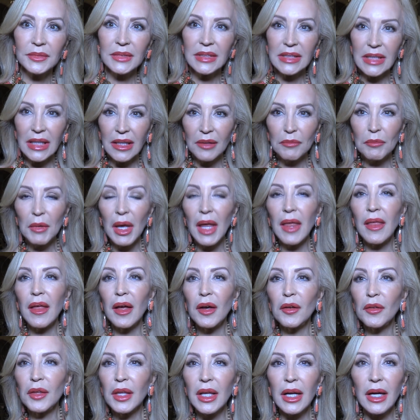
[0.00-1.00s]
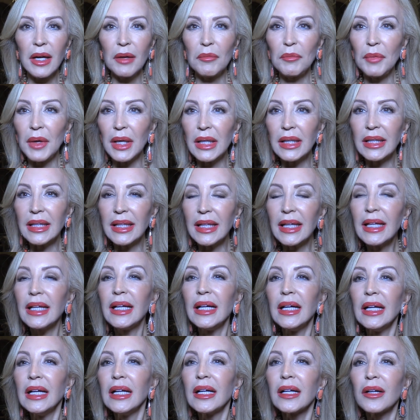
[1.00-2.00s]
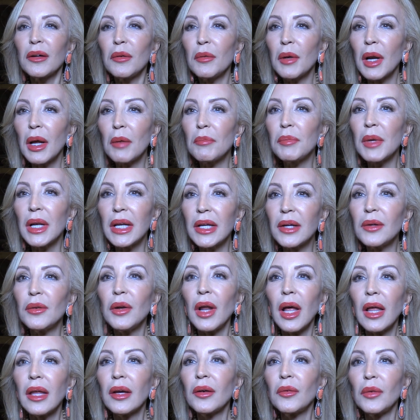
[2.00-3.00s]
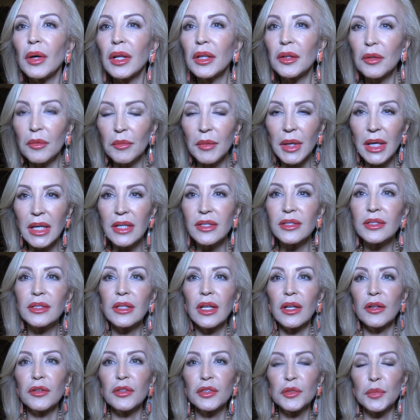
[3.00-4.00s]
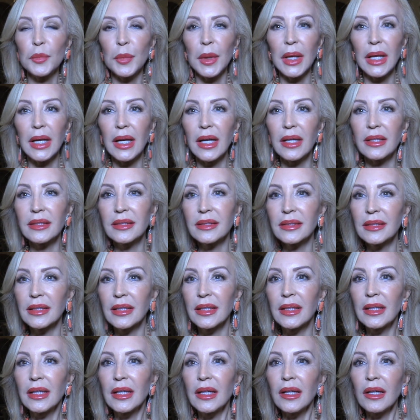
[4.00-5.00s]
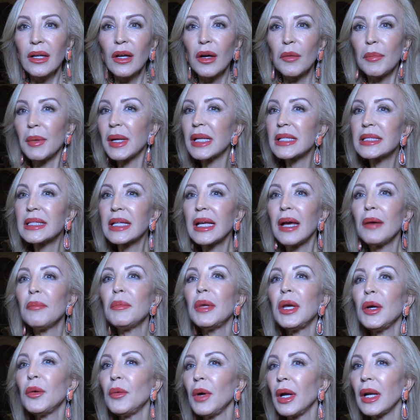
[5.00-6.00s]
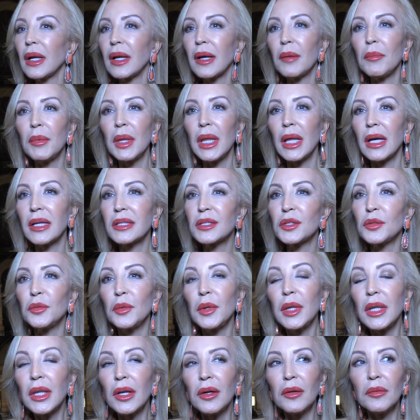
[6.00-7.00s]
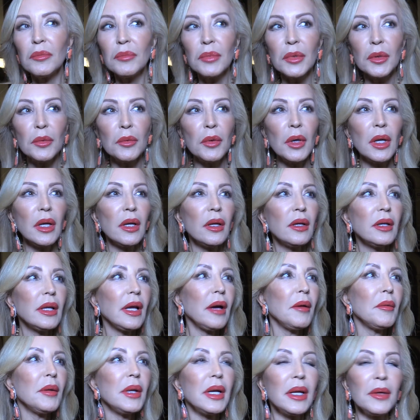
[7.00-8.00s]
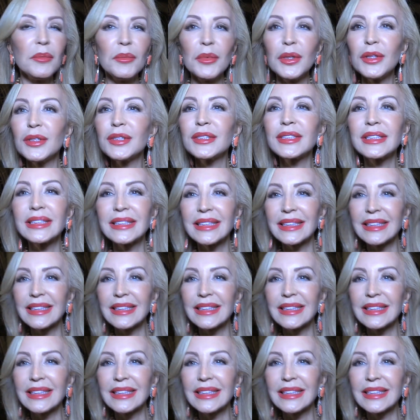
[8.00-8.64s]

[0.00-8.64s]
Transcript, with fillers: Sí, me ha dado de repente como la película de cuando menos te lo esperas. Lo que pasa es que a mí, igual que me da subidón, pues bueno, ya veremos.